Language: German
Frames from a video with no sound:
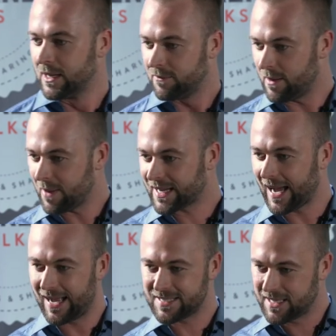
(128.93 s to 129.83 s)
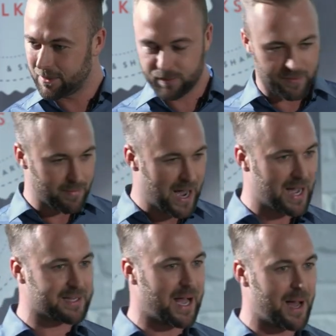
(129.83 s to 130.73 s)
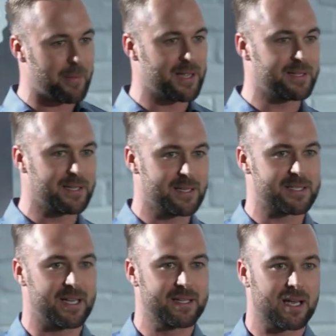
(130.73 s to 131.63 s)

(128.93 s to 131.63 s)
wenn man Gas gibt, wenn man hart arbeitet etc.,